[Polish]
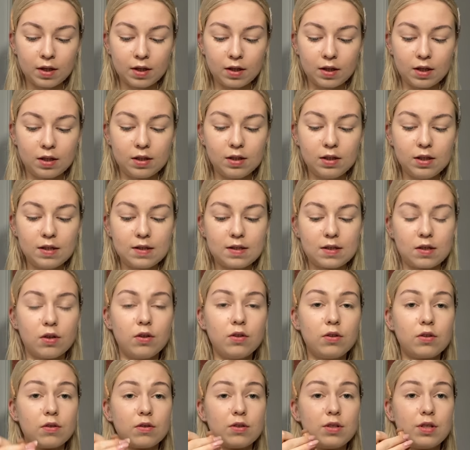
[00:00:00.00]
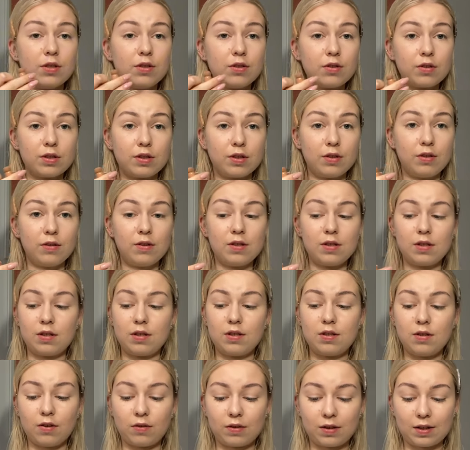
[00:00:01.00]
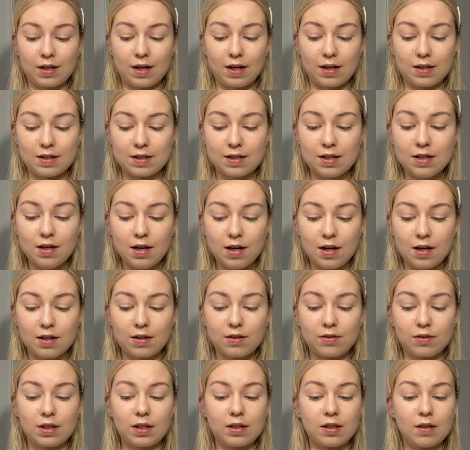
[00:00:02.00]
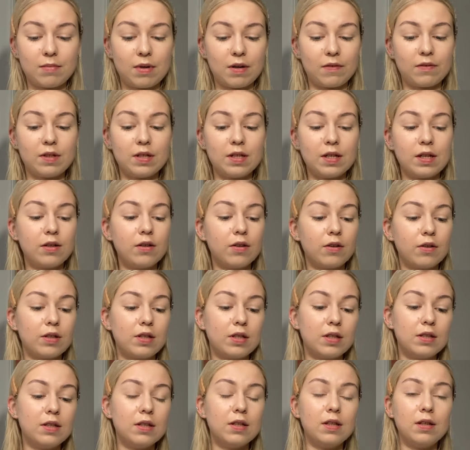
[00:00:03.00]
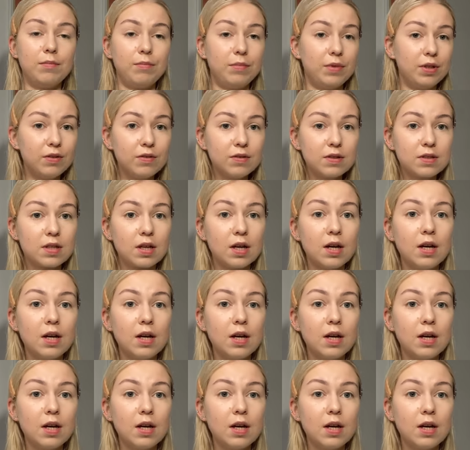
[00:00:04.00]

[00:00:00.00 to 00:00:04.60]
Jedyne co, to ciężko się go dosyć odkręca, ale to tak naprawdę jego jedyny minus.